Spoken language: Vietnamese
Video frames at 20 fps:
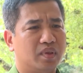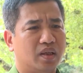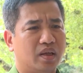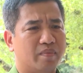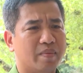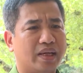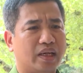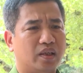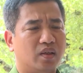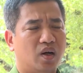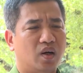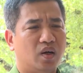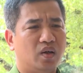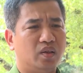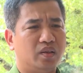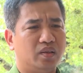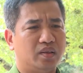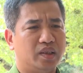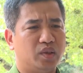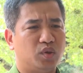Bên cạnh đó
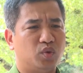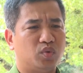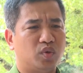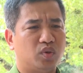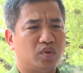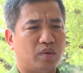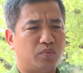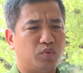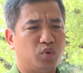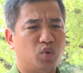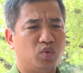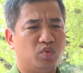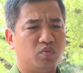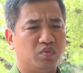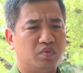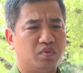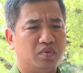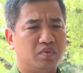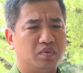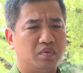thì chúng tôi tập trung
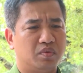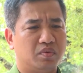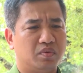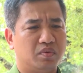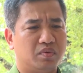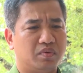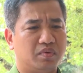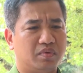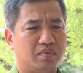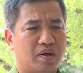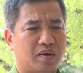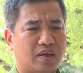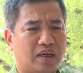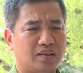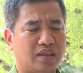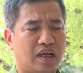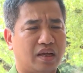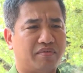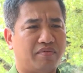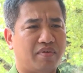vào các
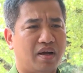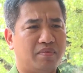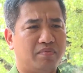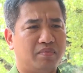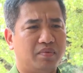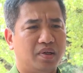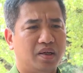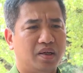giải pháp